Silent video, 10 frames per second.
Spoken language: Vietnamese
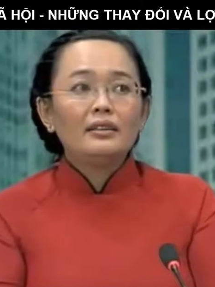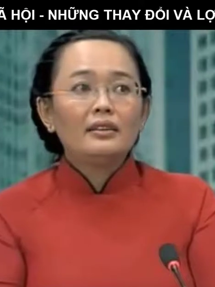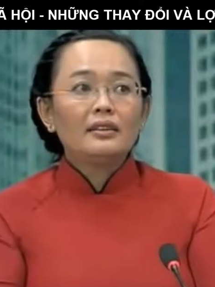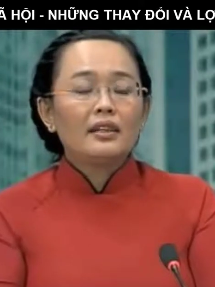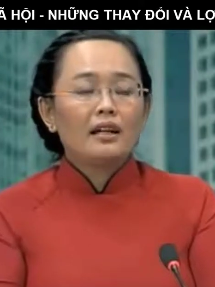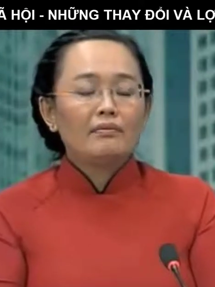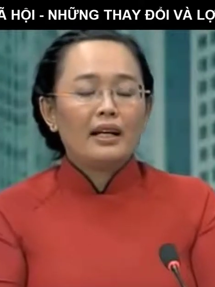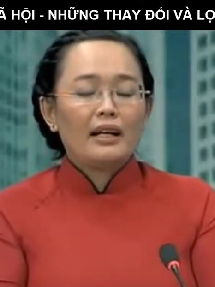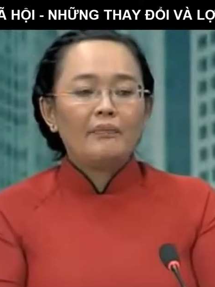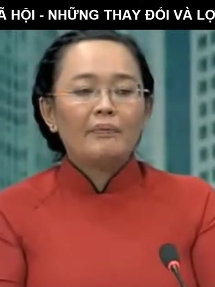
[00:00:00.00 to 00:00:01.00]
trường hợp
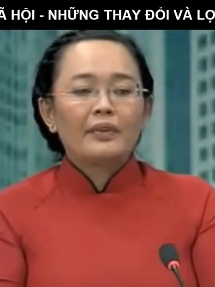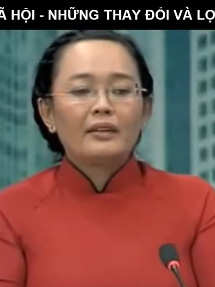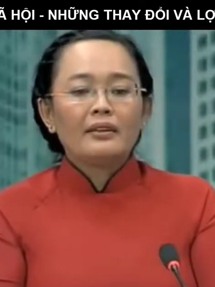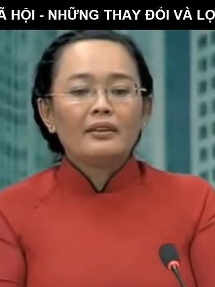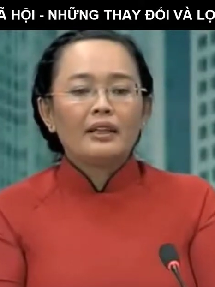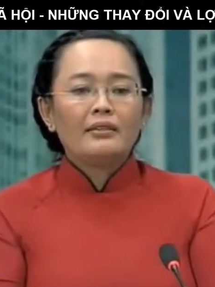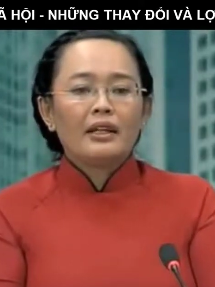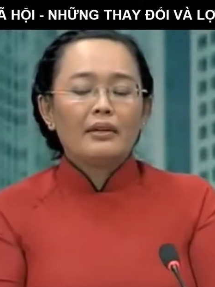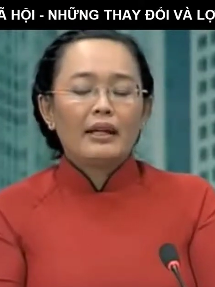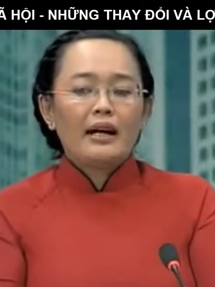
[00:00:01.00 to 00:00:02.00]
mà người lao
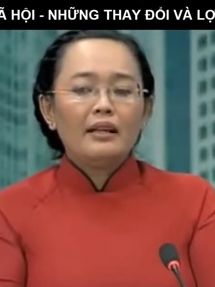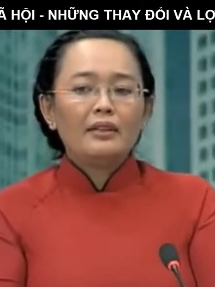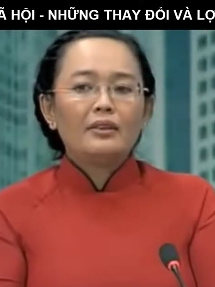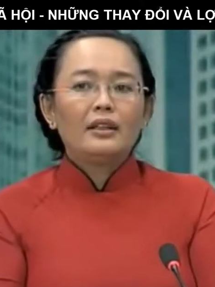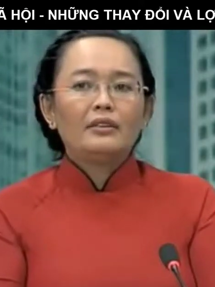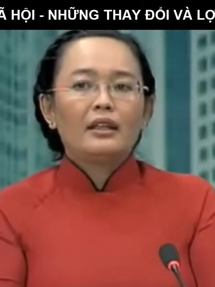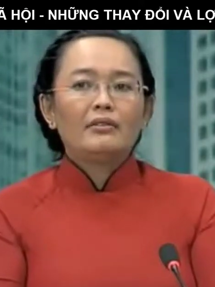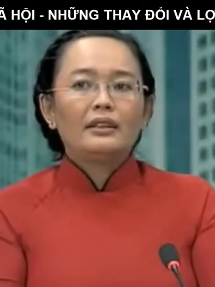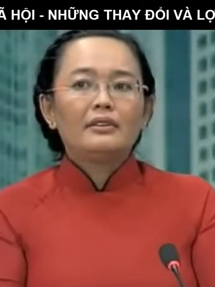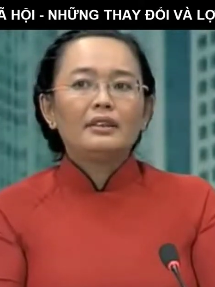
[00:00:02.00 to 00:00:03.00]
động mà đã hết tuổi lao
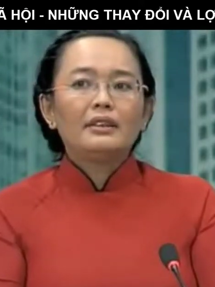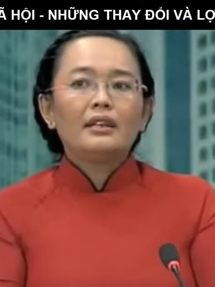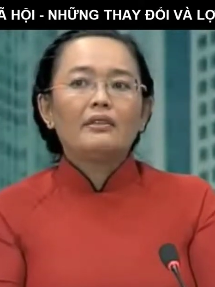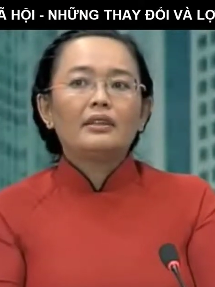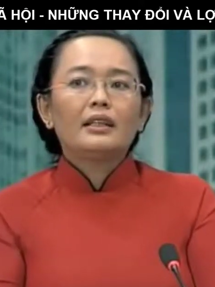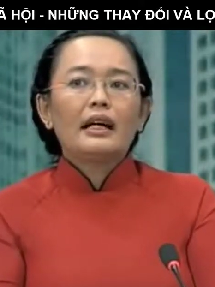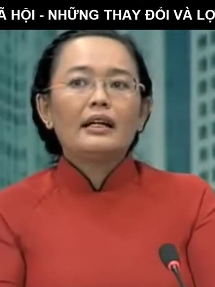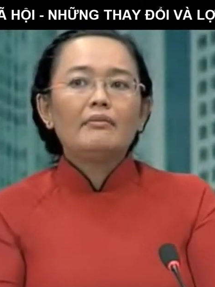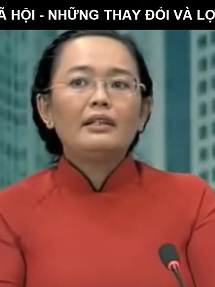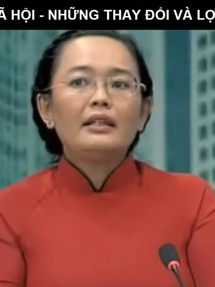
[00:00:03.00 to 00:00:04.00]
động mà trong trường hợp chị
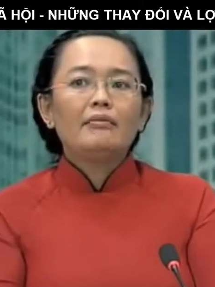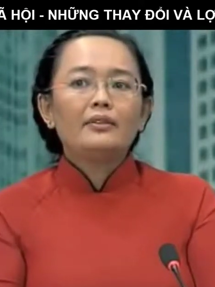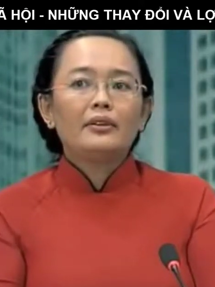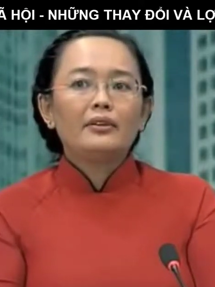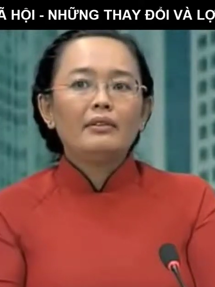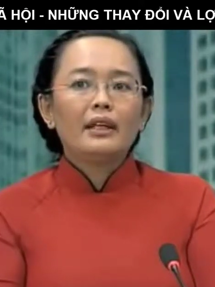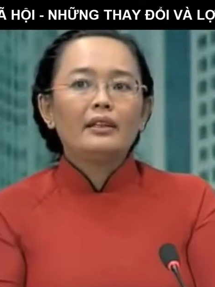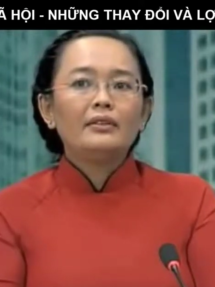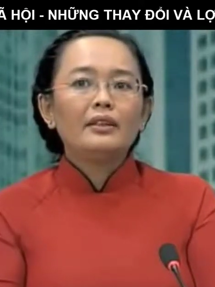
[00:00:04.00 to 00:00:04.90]
đã 55 tuổi mà nếu